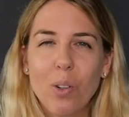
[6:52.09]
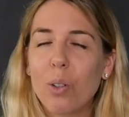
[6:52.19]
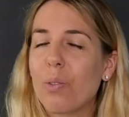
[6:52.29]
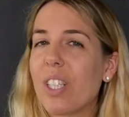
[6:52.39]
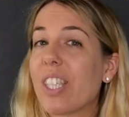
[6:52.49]

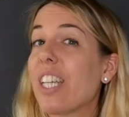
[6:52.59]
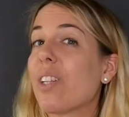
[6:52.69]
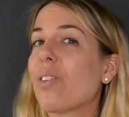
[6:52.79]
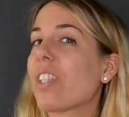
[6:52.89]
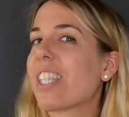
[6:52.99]
und wir
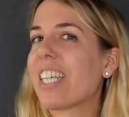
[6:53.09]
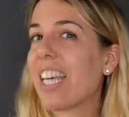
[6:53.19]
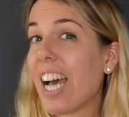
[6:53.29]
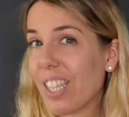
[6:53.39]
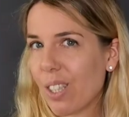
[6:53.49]
sehen uns
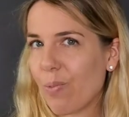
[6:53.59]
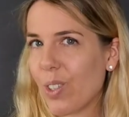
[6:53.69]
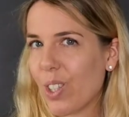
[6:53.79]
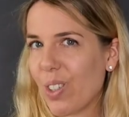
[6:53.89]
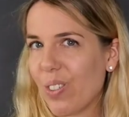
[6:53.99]
ganz
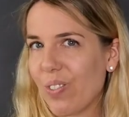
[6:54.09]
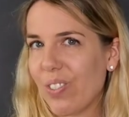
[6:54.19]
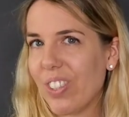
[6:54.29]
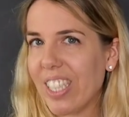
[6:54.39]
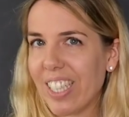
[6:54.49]

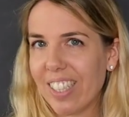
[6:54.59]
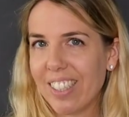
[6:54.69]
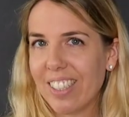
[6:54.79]
bestimmt wieder.